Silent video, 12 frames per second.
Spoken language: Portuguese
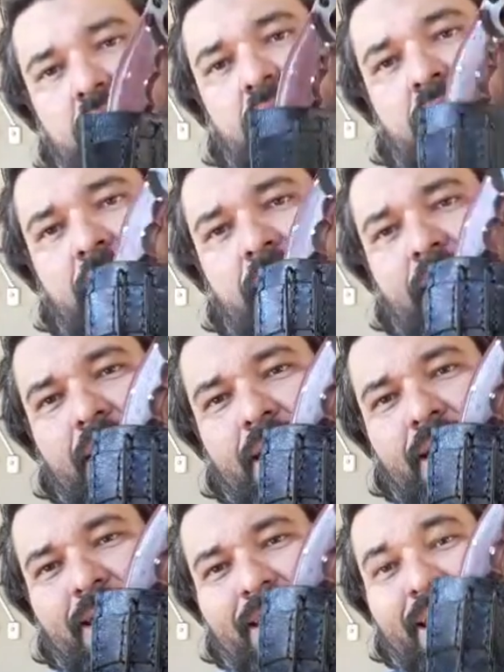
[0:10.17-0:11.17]

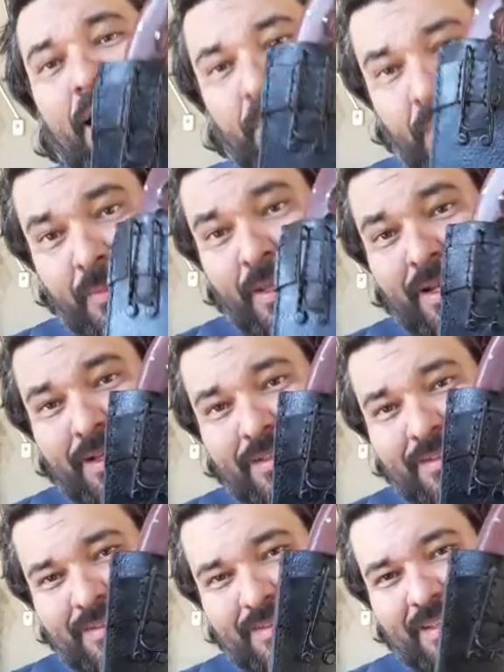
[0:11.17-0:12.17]
é, é a primeira,
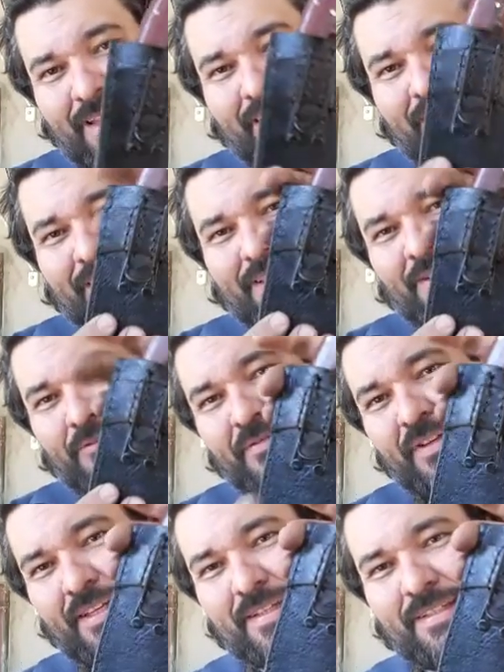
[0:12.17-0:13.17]
né, que eu
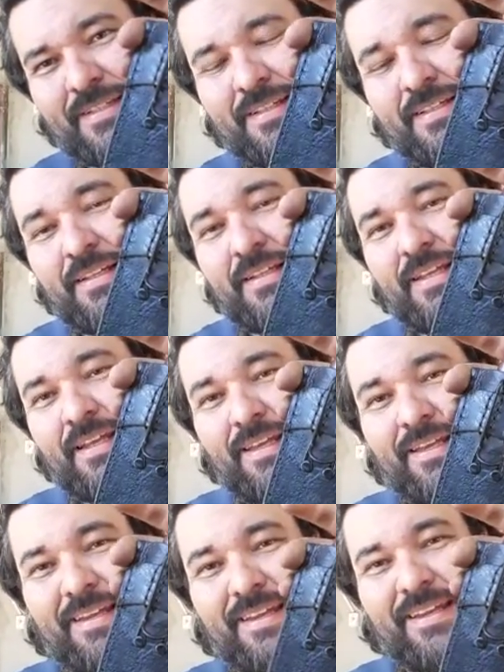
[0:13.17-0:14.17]
fiz.
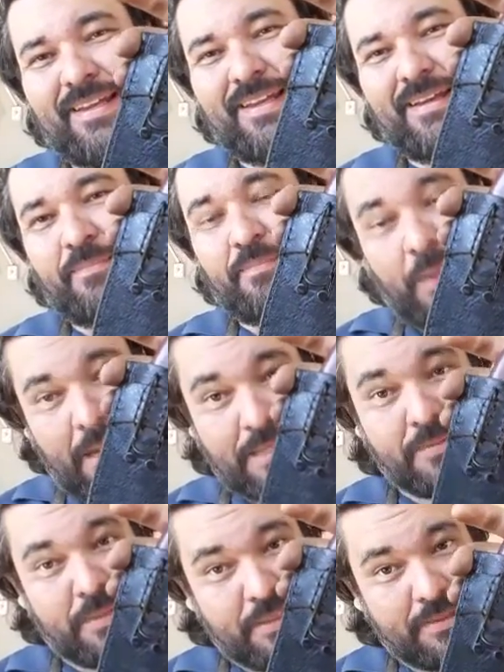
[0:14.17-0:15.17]
E,
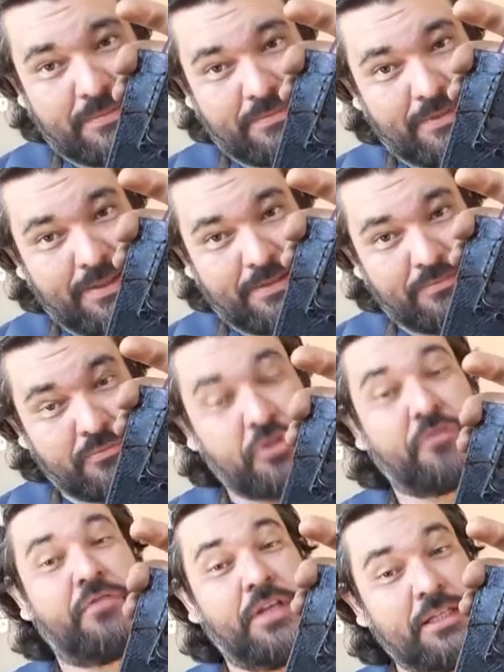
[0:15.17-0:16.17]
pasmem,
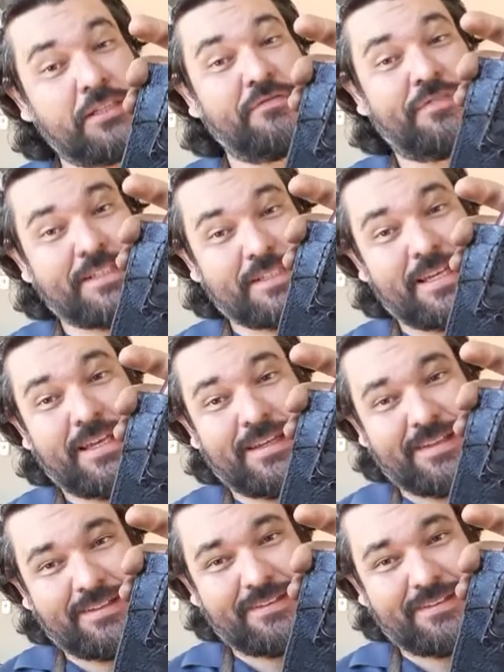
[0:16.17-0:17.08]
difícil de fazer.